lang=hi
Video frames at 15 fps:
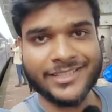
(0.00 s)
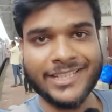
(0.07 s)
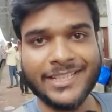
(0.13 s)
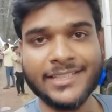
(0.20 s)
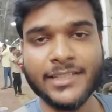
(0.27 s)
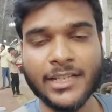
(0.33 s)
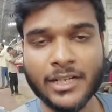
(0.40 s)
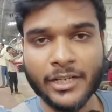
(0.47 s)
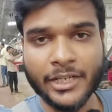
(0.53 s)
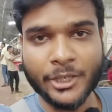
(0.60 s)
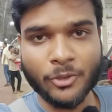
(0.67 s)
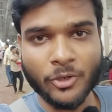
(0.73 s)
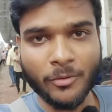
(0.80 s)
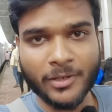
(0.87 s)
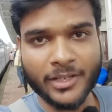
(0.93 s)
की जर्नी
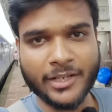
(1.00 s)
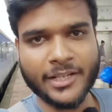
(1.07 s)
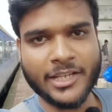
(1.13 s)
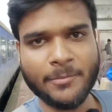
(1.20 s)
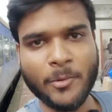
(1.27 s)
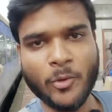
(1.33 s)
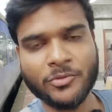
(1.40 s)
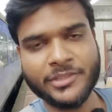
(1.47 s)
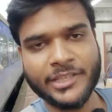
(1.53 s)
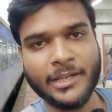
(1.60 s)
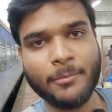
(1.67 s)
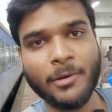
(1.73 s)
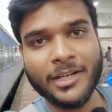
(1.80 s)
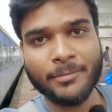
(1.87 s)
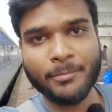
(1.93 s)
कवर करके पहुंची
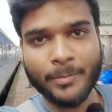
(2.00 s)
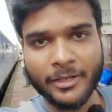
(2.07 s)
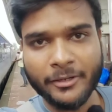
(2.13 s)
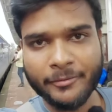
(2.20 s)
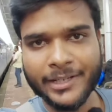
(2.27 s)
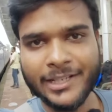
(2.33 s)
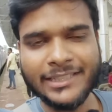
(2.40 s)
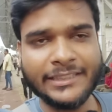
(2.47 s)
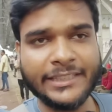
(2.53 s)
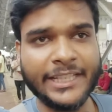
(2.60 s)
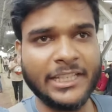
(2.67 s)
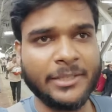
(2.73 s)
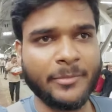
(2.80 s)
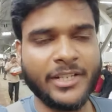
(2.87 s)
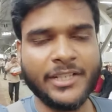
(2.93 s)
है भाई पनवेल
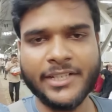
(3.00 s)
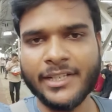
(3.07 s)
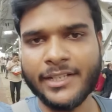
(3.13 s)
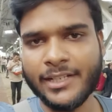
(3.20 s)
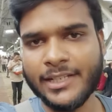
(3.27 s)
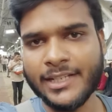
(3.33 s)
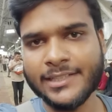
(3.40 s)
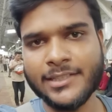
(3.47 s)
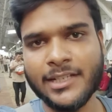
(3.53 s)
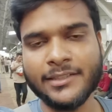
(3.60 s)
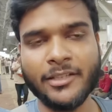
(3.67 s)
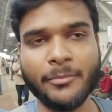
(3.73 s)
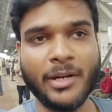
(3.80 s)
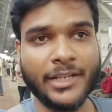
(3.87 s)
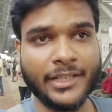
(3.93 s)
तीन मिनट के डिले के साथ
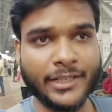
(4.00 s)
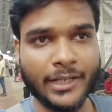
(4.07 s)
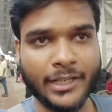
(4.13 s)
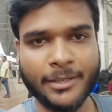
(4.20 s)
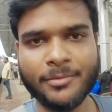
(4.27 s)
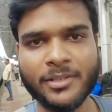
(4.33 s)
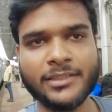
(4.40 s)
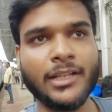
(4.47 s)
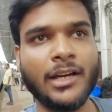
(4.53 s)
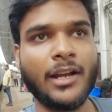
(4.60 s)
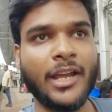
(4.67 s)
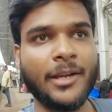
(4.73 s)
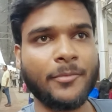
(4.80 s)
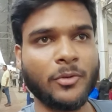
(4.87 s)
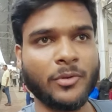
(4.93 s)
हमारी गरीब रथ
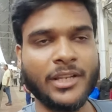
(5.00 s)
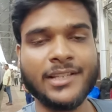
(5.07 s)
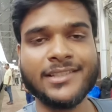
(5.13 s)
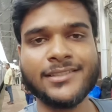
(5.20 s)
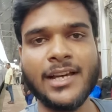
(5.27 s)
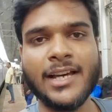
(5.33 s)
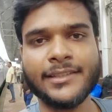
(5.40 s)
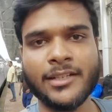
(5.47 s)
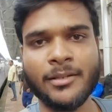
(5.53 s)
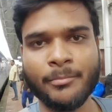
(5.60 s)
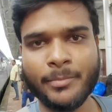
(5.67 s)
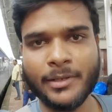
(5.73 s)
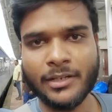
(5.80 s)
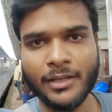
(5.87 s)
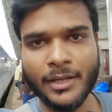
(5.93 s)
अराइव हुई है सात
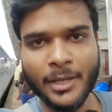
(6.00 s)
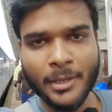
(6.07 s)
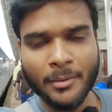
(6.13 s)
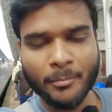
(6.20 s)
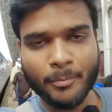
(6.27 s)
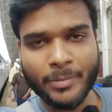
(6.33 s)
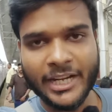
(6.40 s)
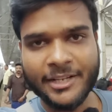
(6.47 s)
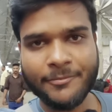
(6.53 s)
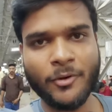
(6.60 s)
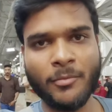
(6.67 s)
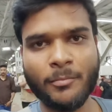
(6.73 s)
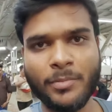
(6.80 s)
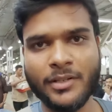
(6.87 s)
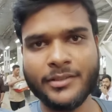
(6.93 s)
नंबर
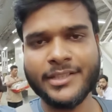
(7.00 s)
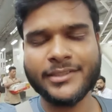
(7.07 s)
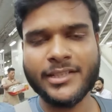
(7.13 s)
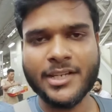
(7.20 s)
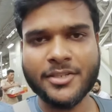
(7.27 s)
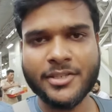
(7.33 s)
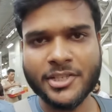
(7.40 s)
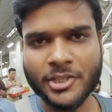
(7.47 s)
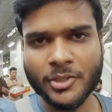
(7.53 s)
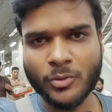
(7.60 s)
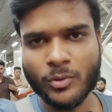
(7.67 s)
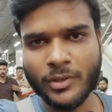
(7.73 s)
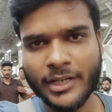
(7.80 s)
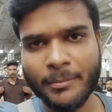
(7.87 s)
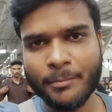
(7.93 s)
प्लेटफॉर्म पर जिसका स्टेशन
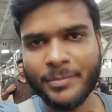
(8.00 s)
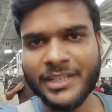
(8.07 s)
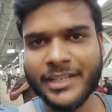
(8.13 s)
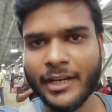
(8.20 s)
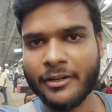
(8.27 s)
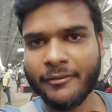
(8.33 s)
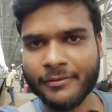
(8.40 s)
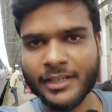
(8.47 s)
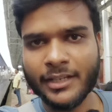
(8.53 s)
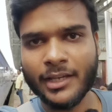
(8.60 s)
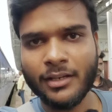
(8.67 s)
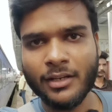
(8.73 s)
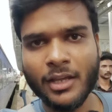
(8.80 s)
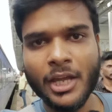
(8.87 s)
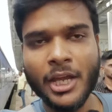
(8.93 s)
कोड है पी एन वी
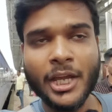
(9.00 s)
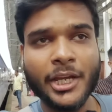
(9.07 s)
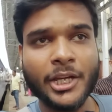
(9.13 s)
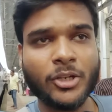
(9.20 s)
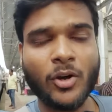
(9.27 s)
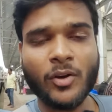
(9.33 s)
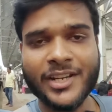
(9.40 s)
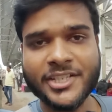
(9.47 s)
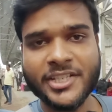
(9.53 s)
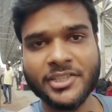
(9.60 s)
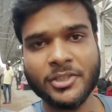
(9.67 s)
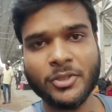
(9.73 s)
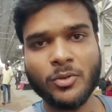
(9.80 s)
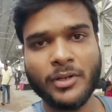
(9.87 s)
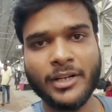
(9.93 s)
एल एक और
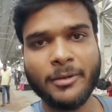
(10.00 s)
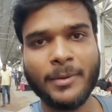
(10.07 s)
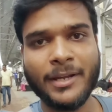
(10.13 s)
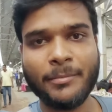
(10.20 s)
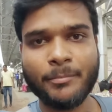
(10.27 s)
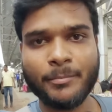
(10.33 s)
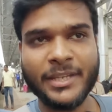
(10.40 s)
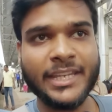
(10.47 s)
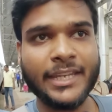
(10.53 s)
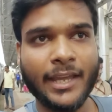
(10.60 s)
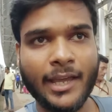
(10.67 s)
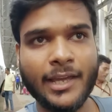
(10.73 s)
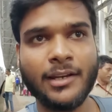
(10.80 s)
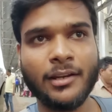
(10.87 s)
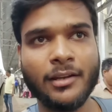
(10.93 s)
स्टेशन कोड है भाई पी
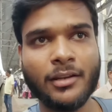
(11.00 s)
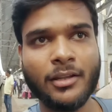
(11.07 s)
एल